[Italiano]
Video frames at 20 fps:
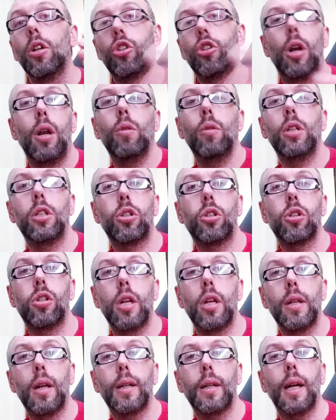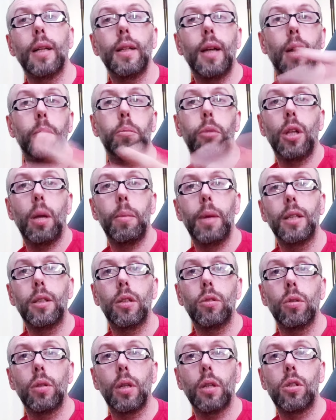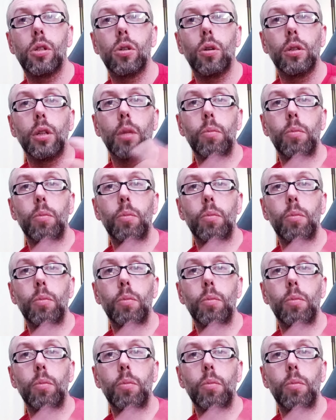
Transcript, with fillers: C'è l'aiuto di sostegno al canale, abbonamenti, donazioni,